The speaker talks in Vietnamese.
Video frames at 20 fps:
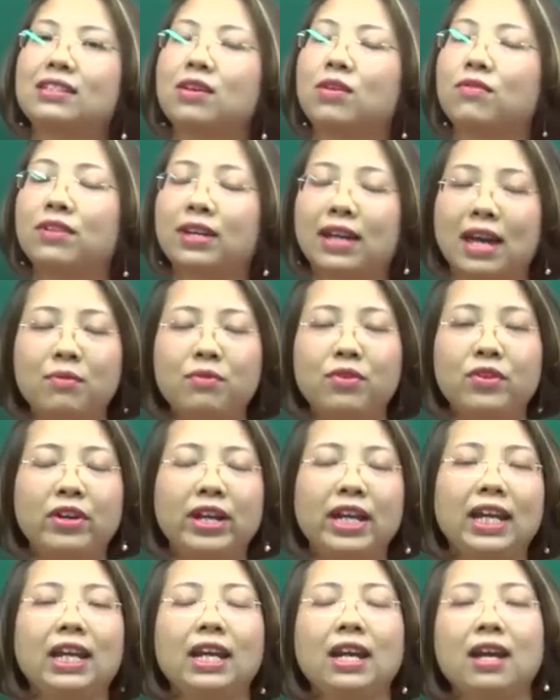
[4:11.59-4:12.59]
So
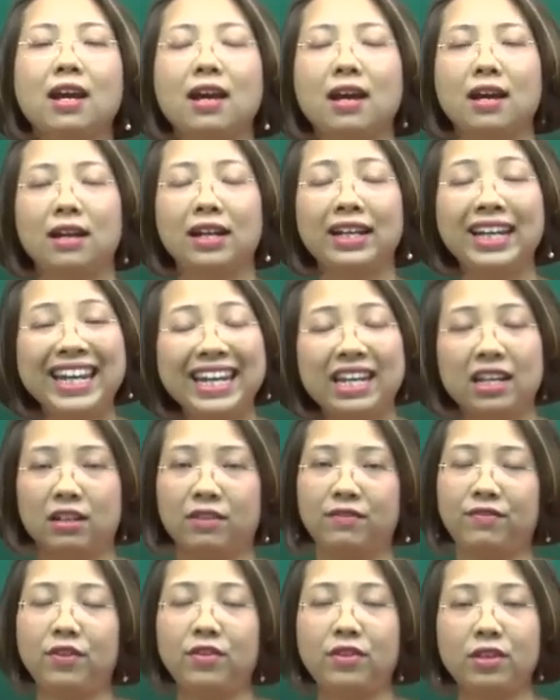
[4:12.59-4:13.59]
vocabulary
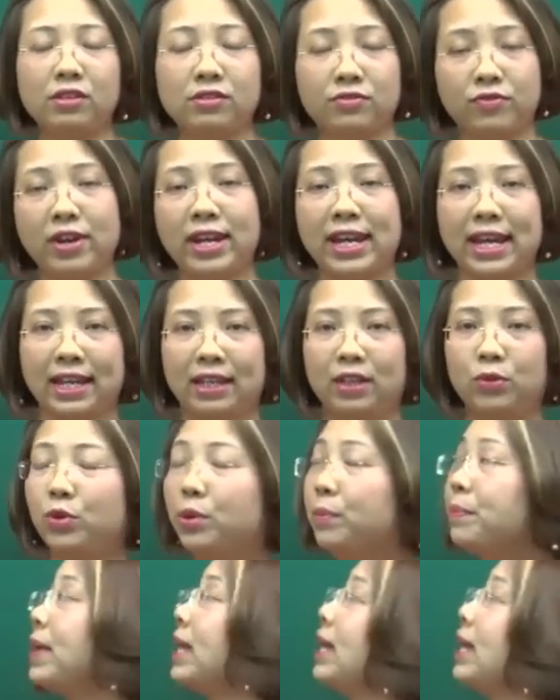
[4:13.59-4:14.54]
needed for this reading will